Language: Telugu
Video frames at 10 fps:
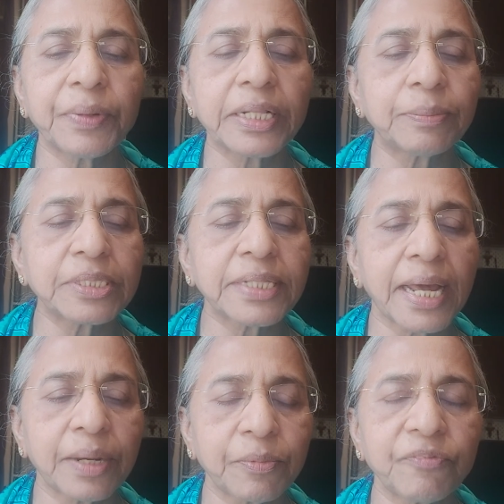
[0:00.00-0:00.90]
ప్రథమ
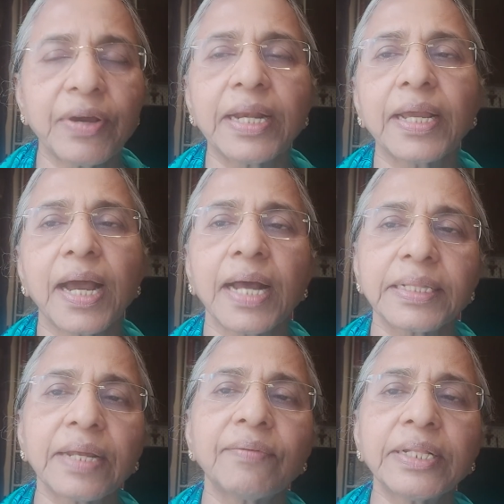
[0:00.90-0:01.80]
స్థానం ఇవ్వాలి ఆ
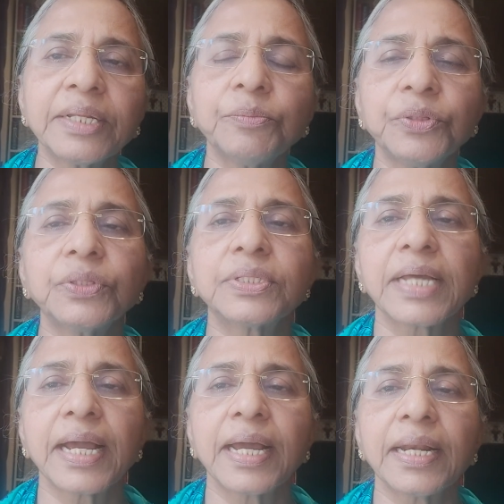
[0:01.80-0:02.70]
తర్వాతే ముందుకు
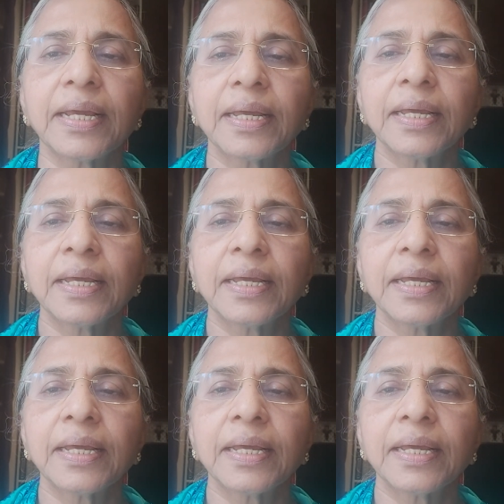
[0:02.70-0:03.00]
సాగాలి